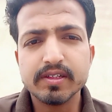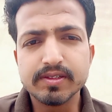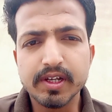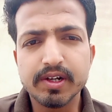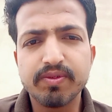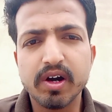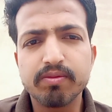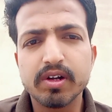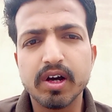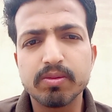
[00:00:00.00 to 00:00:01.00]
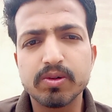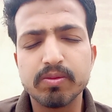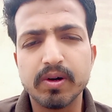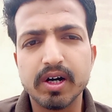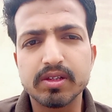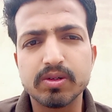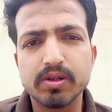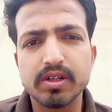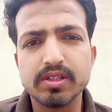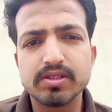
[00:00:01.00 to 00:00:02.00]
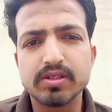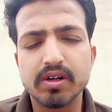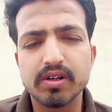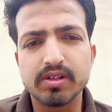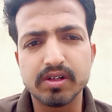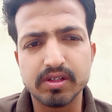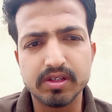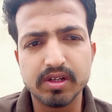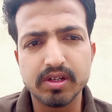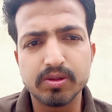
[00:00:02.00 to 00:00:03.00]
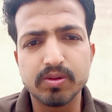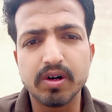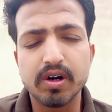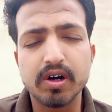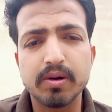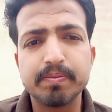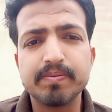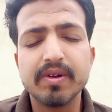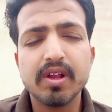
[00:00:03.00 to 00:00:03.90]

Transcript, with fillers: स्ट्रेट फारवर्ड आपको बात कोई इंसान कर दे तो आप